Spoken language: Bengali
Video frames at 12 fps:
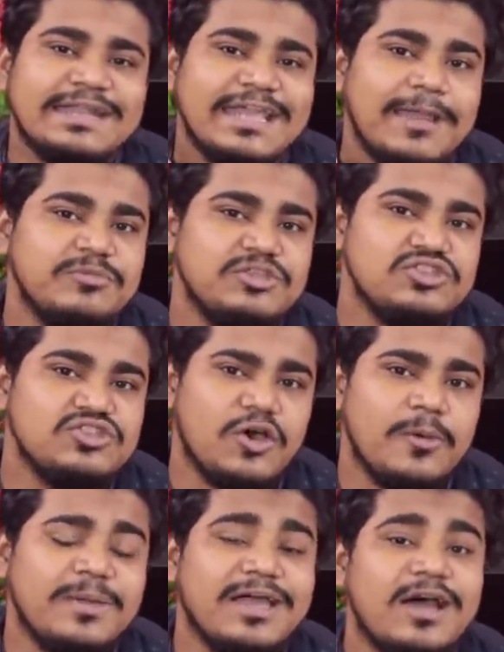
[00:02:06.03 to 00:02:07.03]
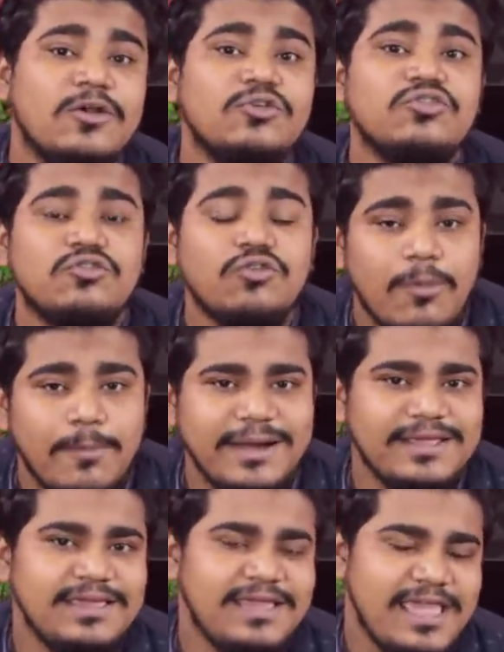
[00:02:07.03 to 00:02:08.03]
ট্যাব দিতে হবে কারণ
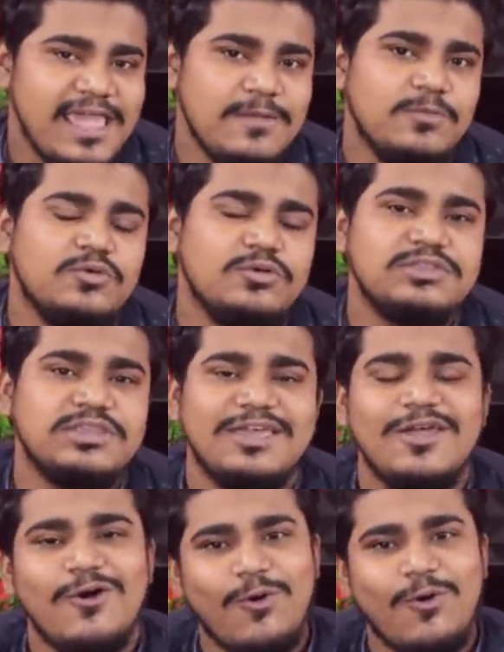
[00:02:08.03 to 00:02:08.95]
সবারই এই মুহূর্তে